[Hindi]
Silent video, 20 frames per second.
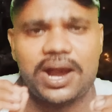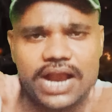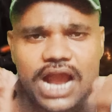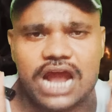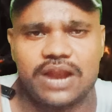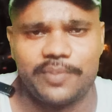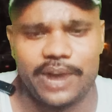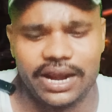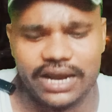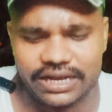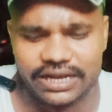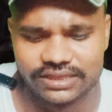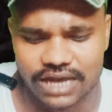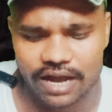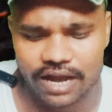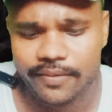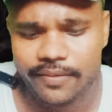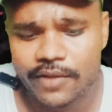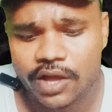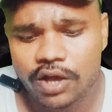मकान मालिक था
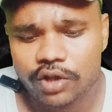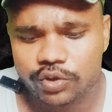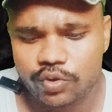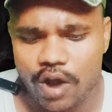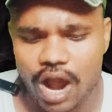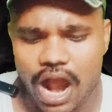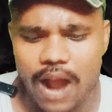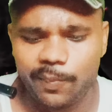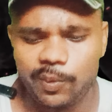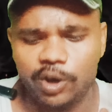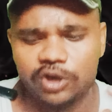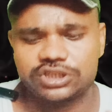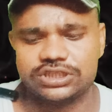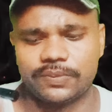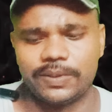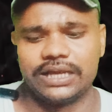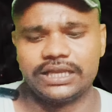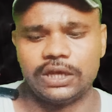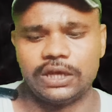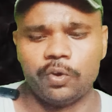तो आप लोग
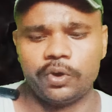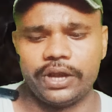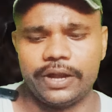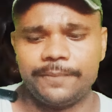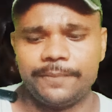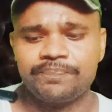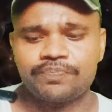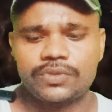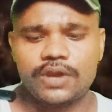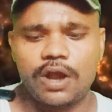समझ गए होंगे